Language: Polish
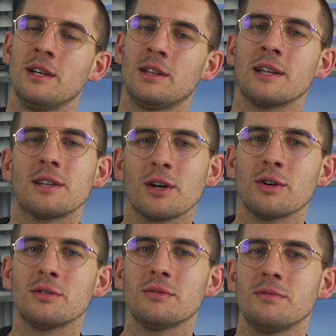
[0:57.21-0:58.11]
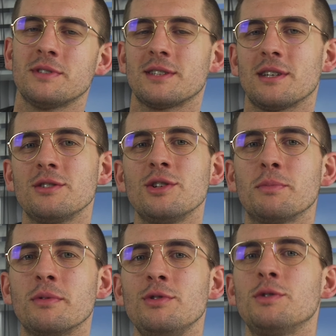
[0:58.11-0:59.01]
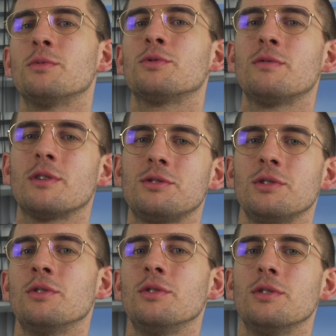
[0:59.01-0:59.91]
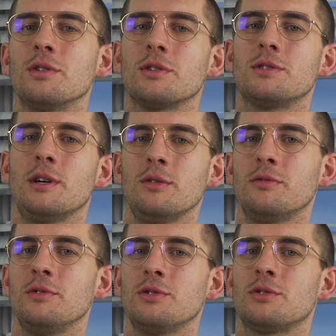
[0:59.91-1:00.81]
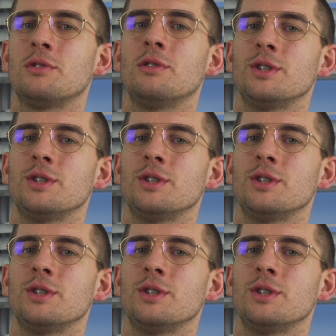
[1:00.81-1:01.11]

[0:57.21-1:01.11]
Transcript: Dlatego w zasadzie nie powinniśmy używać jej do innych celów niż